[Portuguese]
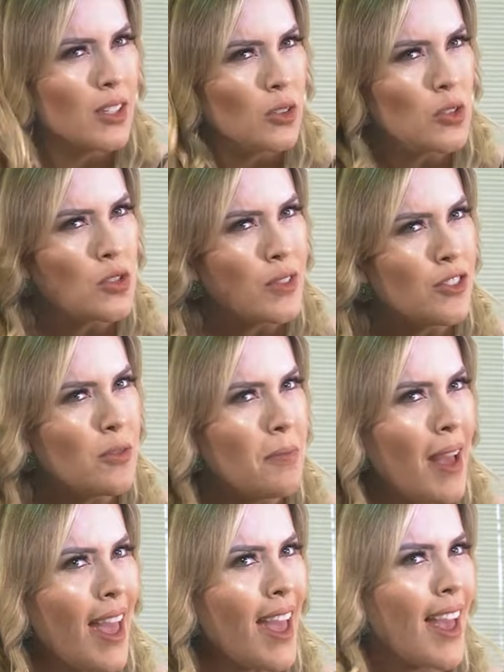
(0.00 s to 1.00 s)
de, dos
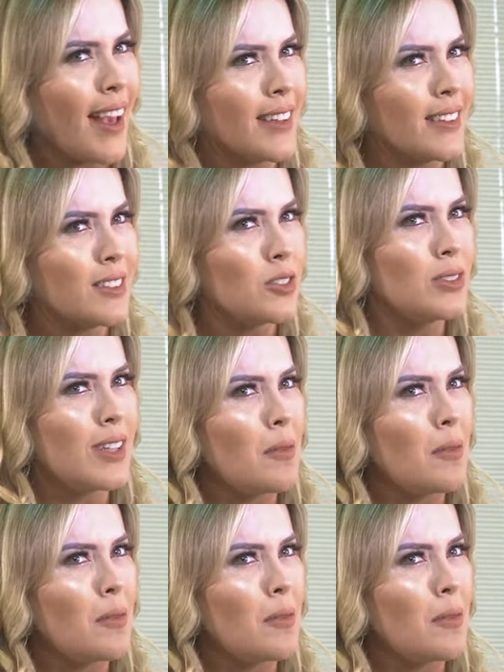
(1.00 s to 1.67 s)
feedbacks, dos